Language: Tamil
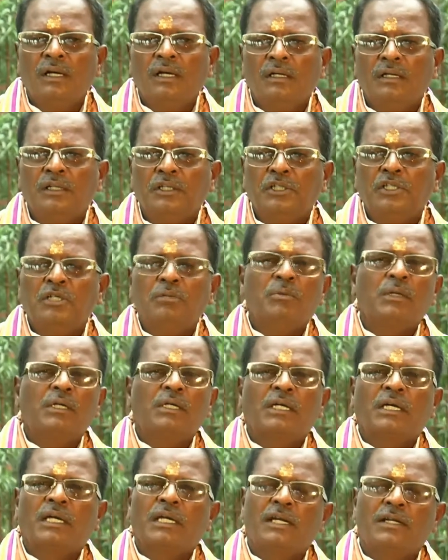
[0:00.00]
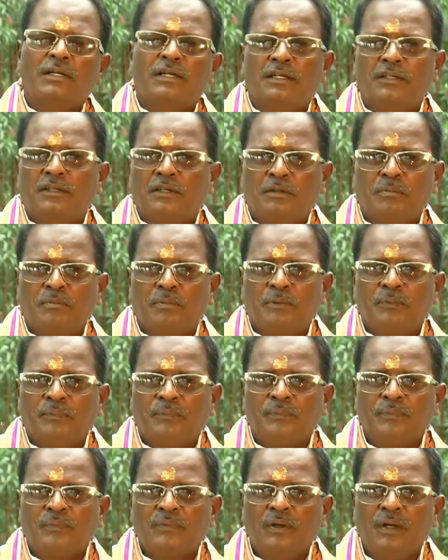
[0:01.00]
நிச்சயமாக கல்யாணம் நடத்துகிறோம் இப்போ
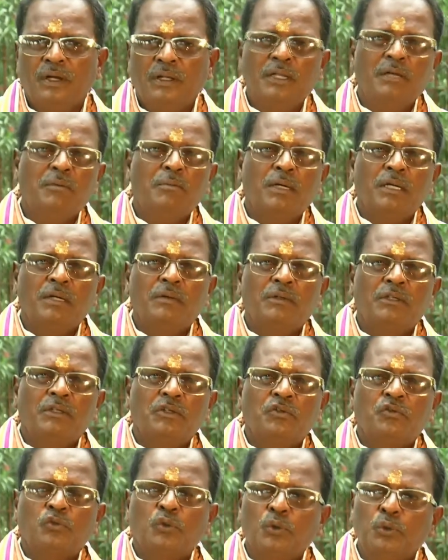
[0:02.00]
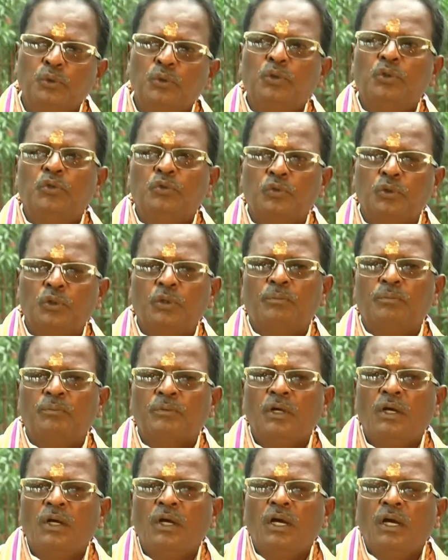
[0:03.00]
அதே மாதிரி வந்து சொத்து சுகம்
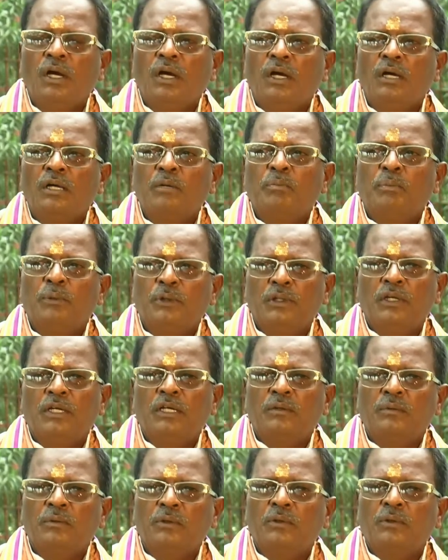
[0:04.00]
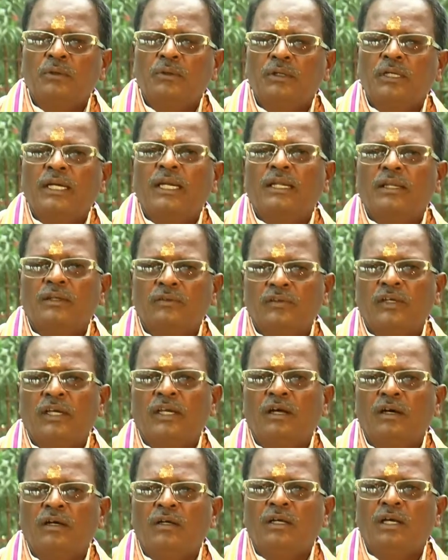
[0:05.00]
இப்போ இதான ஒரு நல்லதை
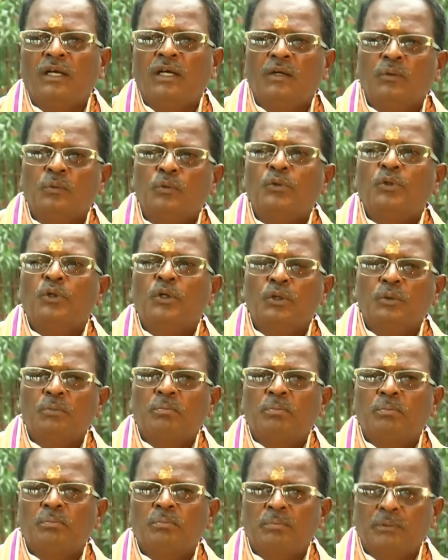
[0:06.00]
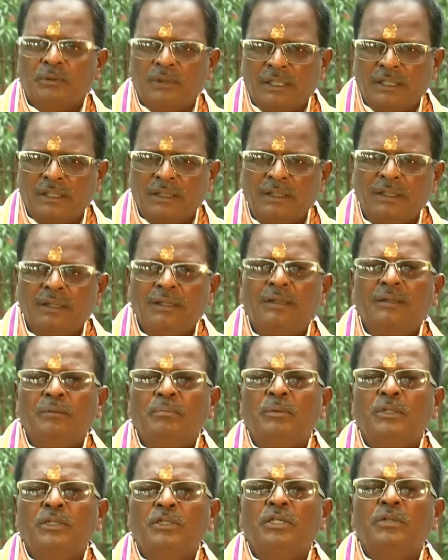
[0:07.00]
செய்யலாம் உத்தியோகம் நிறைய
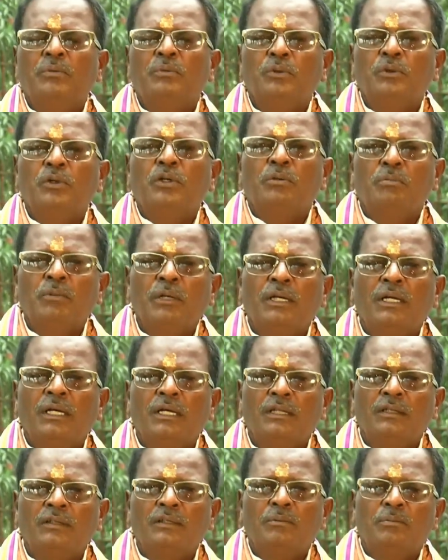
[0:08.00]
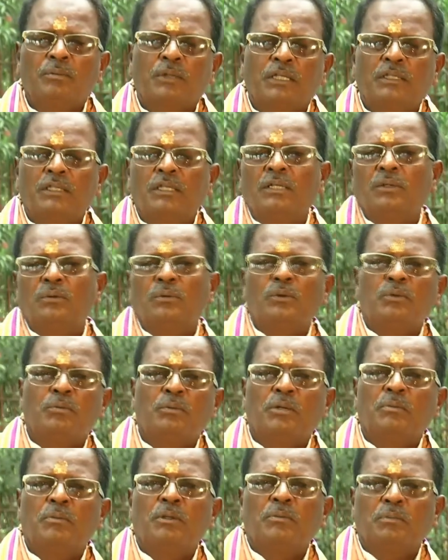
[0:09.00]
பிரச்சனை உத்தியோகமே இல்லாத இப்போ அஞ்சில் குரு
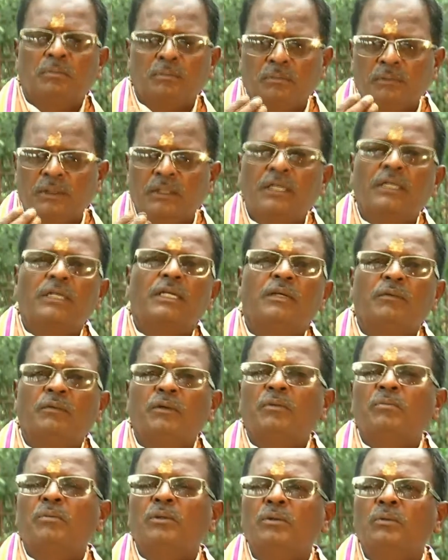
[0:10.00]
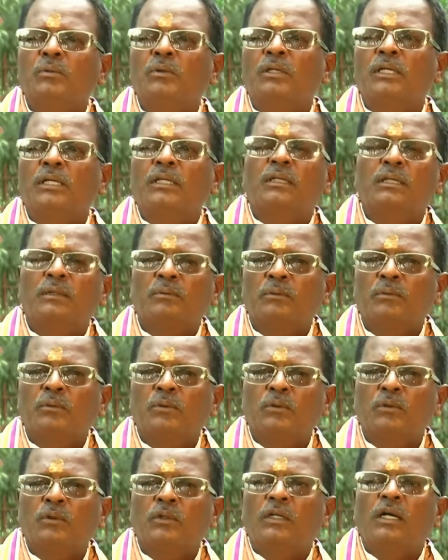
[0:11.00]
மறுபடியும் ரிட்டர்ன் வரும்போது உங்களுக்கு அந்த
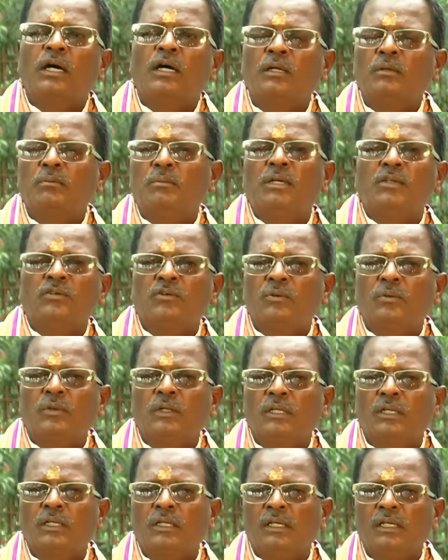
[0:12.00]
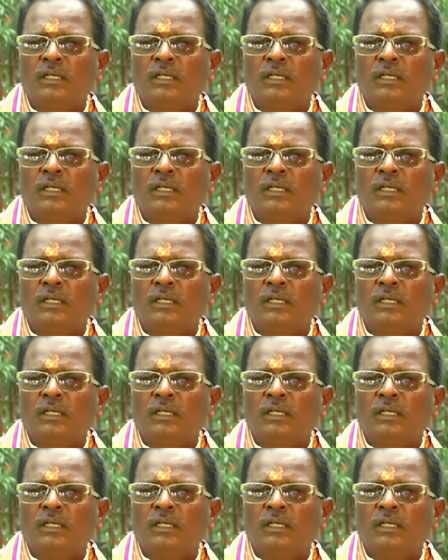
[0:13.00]
இன்னொரு நாலு மாதம் உங்களுக்கு